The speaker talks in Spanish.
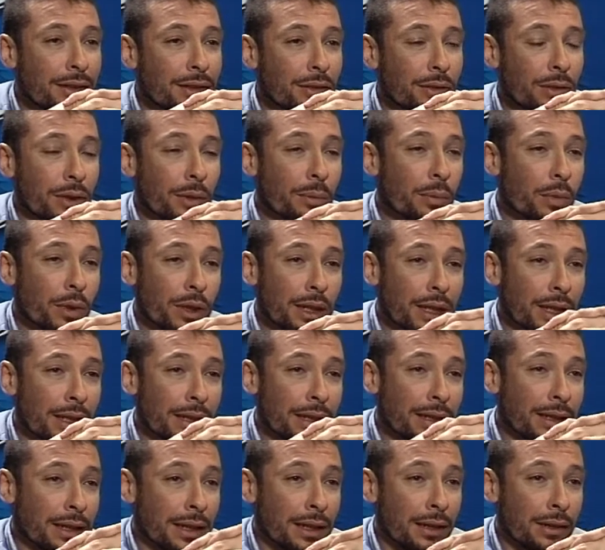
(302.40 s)
no es muy
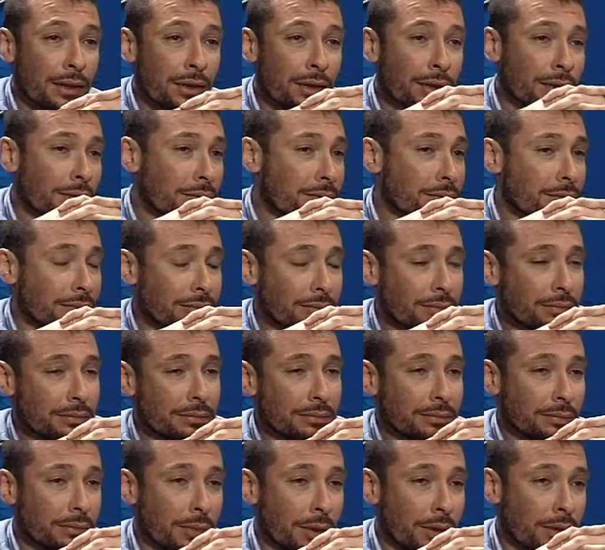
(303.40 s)
alentador,
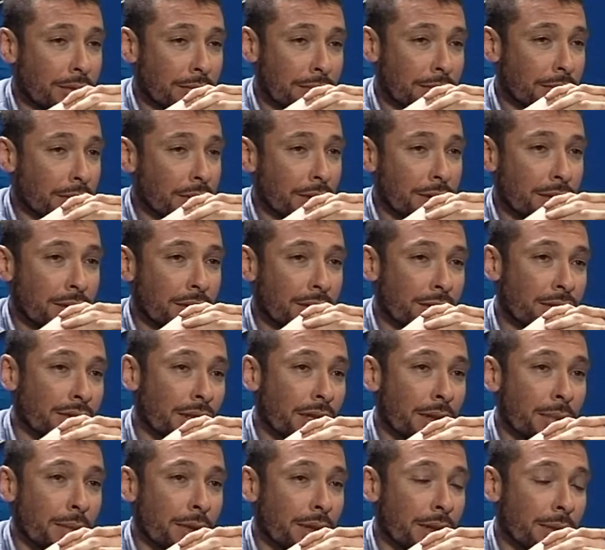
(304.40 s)
por lo que todos
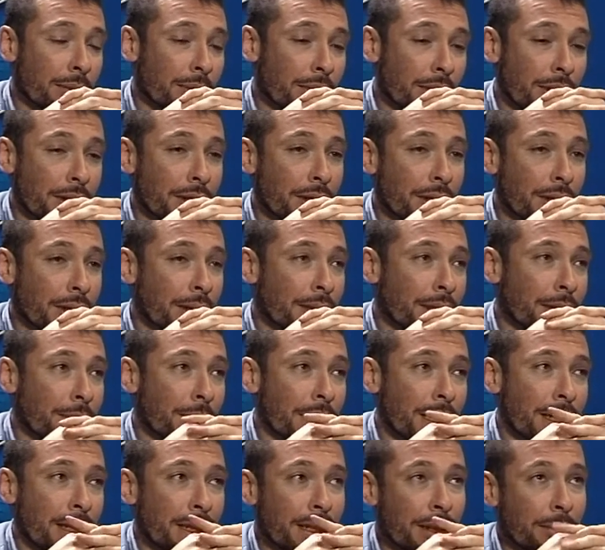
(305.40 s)
sabemos, digamos, el,
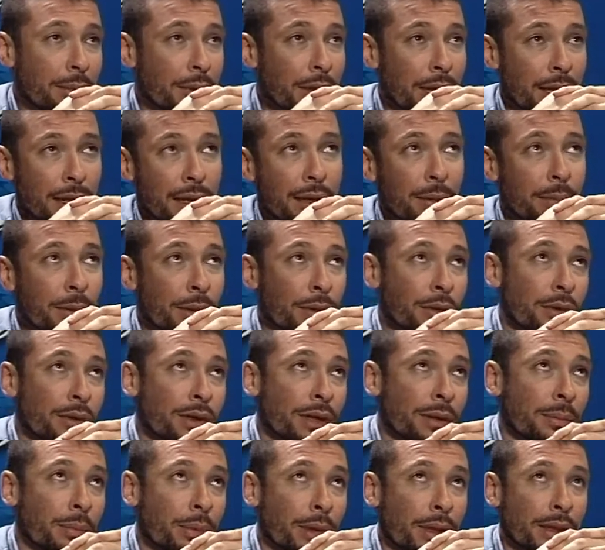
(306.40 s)
tema de que por ahí las
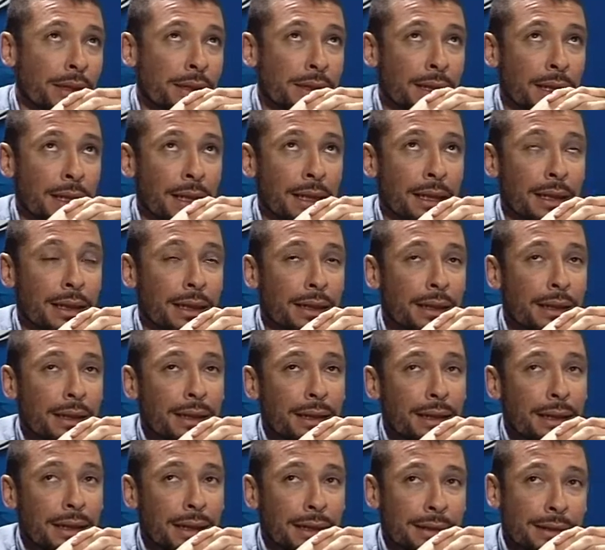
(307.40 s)
productoras puedan llegar a,
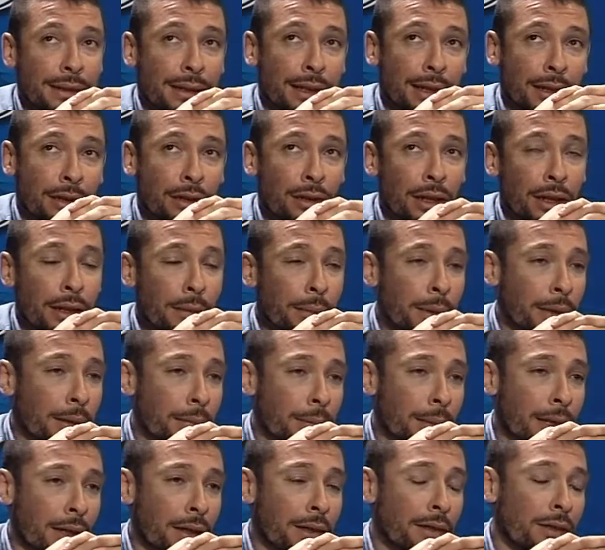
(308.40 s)
sacar dólares para
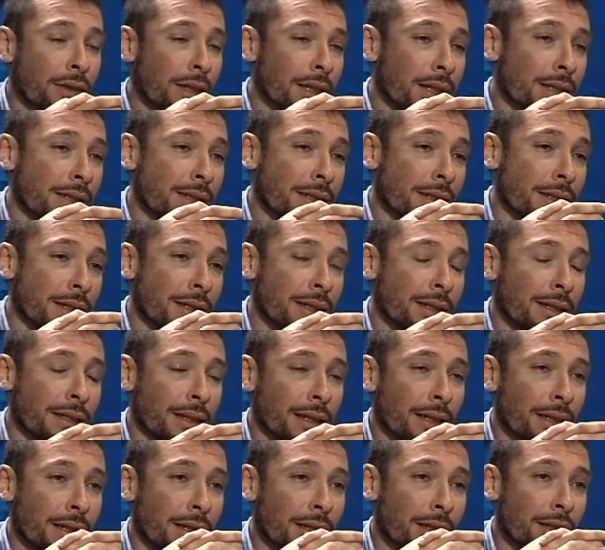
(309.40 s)
pagar los allá en el
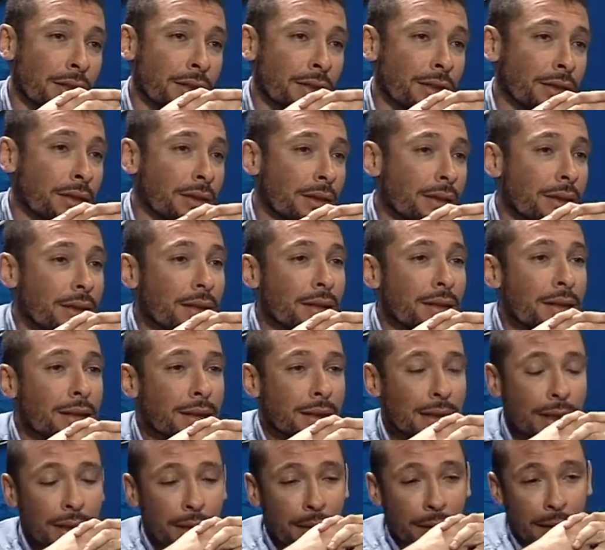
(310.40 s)
extranjero
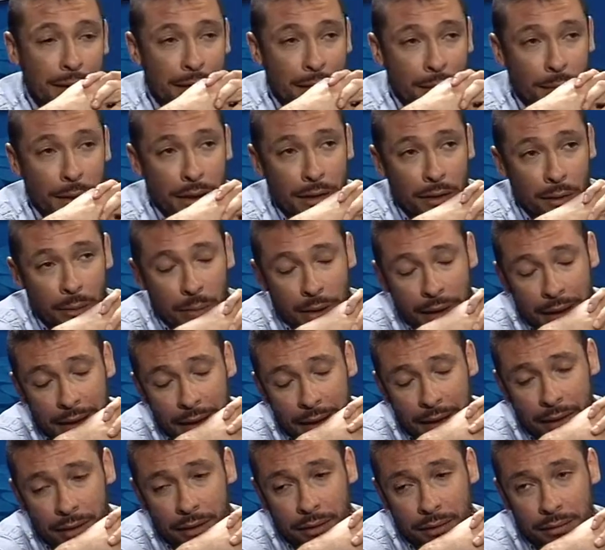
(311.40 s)
cada vez está más
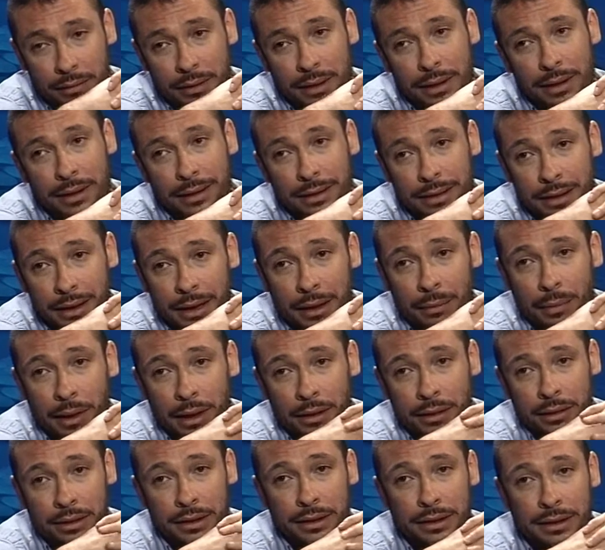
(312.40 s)
complicado. Sin
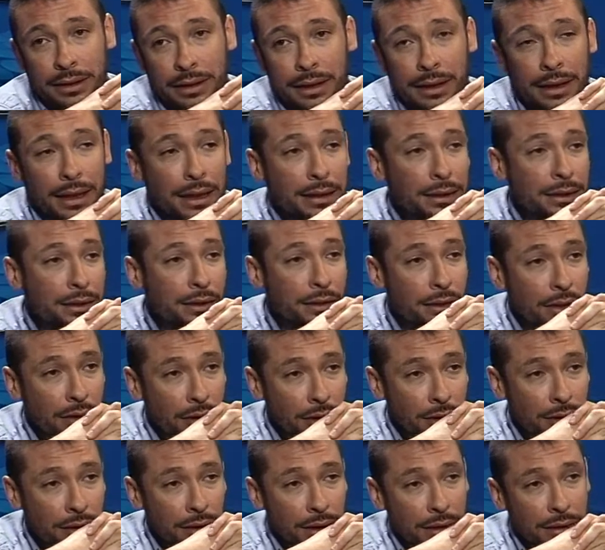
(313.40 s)
embargo, se siguen haciendo
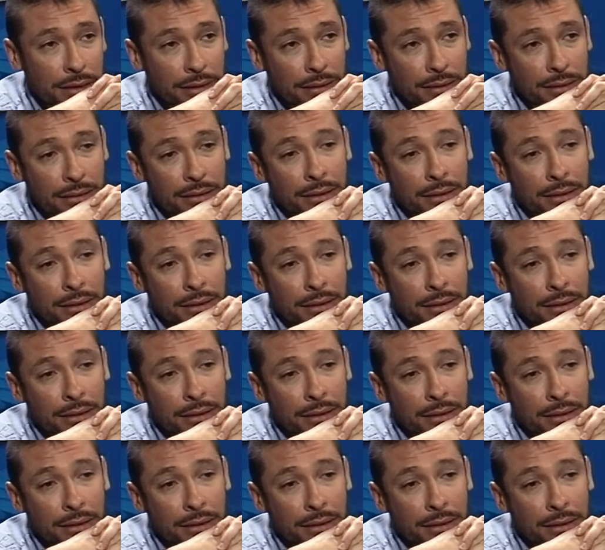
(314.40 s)
cosas.